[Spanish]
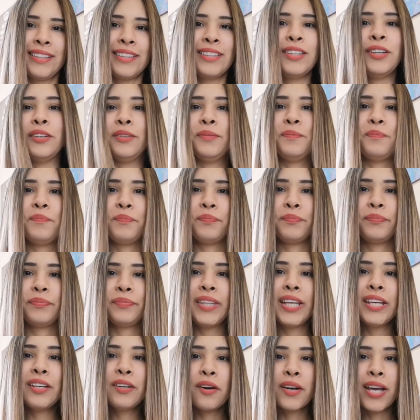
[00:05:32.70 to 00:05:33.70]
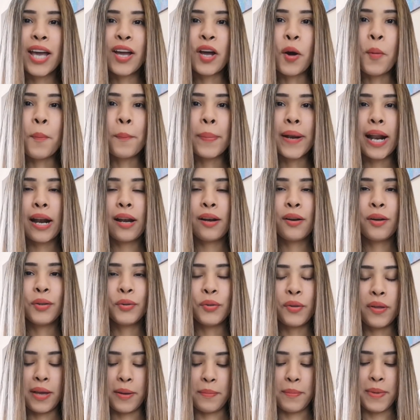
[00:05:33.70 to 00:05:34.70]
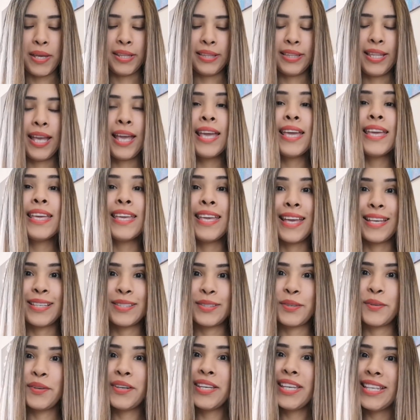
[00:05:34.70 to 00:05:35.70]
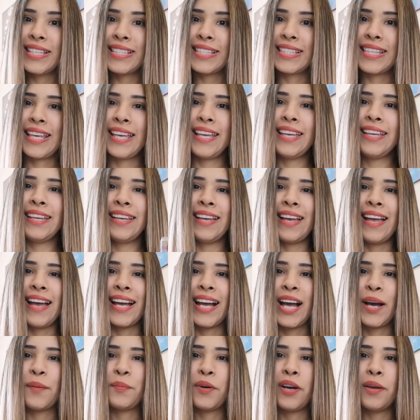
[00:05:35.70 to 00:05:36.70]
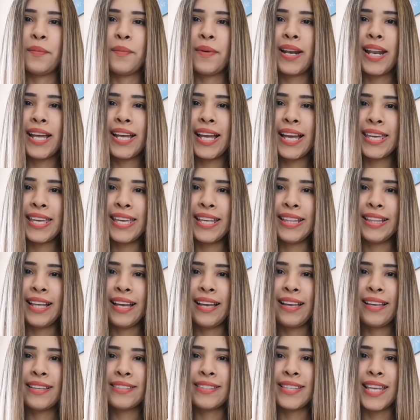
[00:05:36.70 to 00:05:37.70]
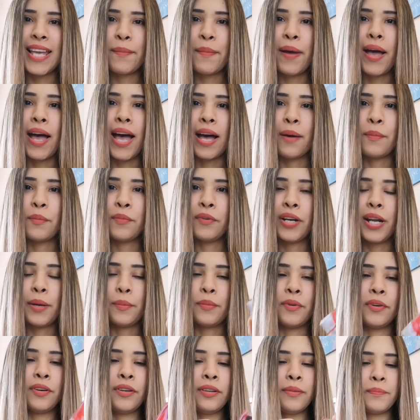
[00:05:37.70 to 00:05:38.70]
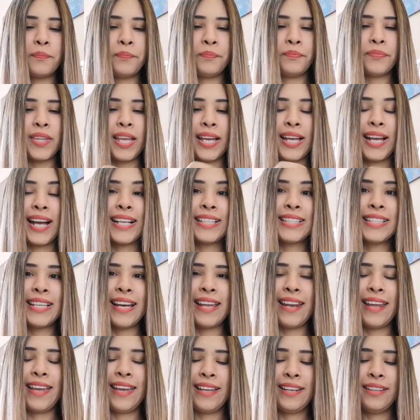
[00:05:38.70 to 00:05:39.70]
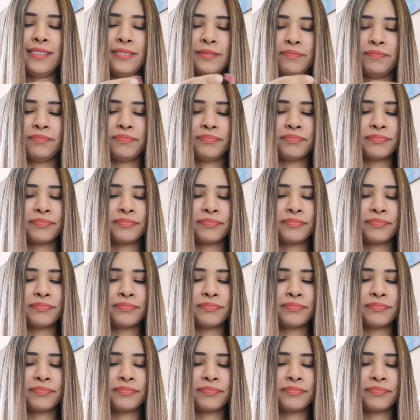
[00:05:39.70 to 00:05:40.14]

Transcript: no, tengo que comprarlo nuevamente y eso hice. Acá pueden ver la cajita, se llama Amor Amor de Cacharel.